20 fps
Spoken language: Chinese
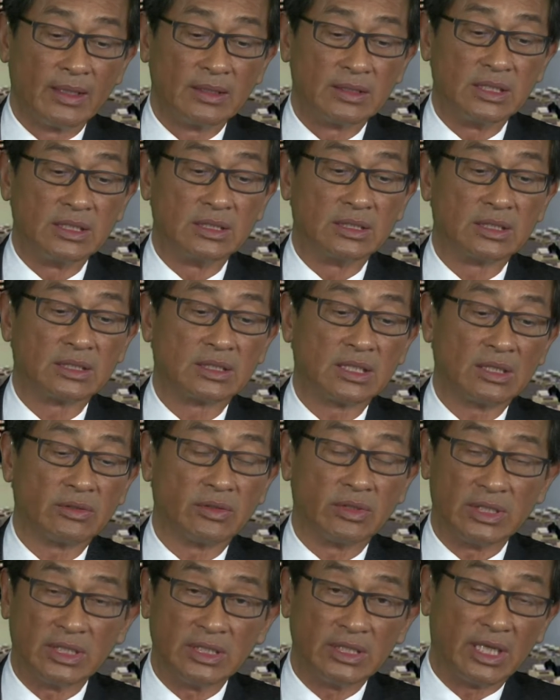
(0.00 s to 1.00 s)
其实相
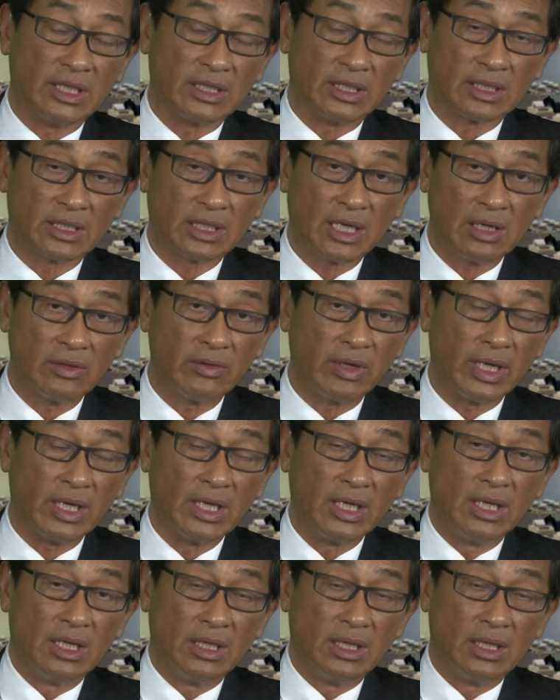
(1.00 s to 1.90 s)
对一年的高位